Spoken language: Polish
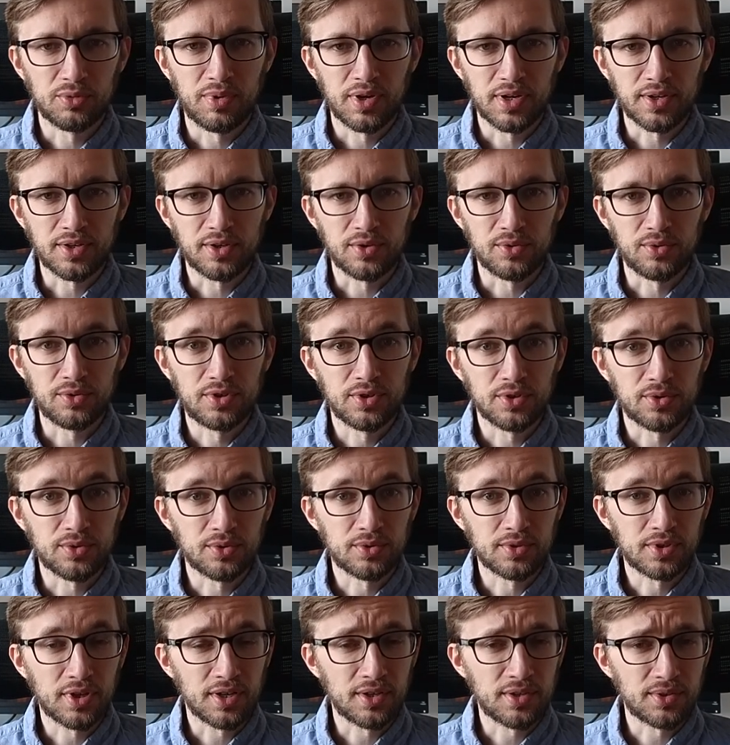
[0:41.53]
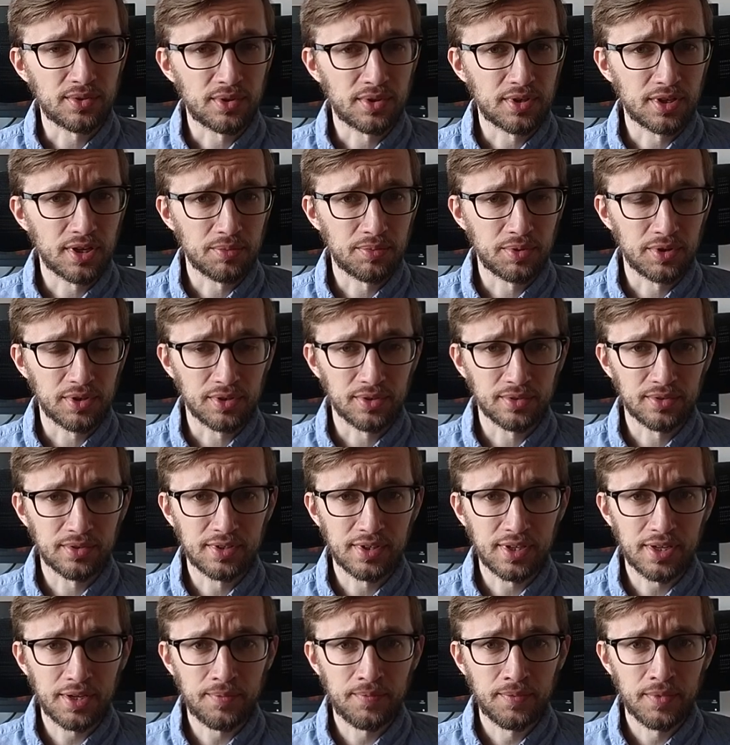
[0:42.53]
Banki, Ludzie, Krótka Historia
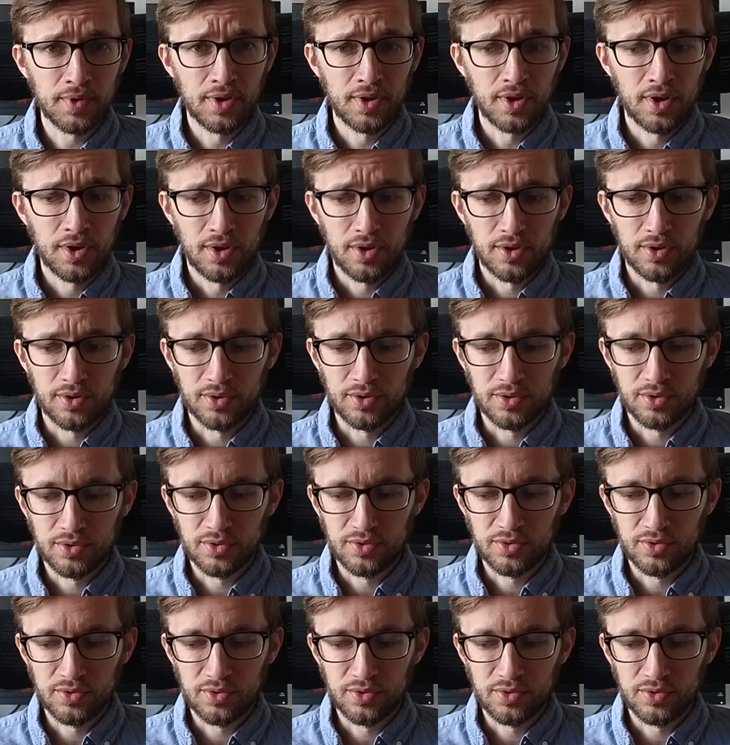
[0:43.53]
Pieniądza, e,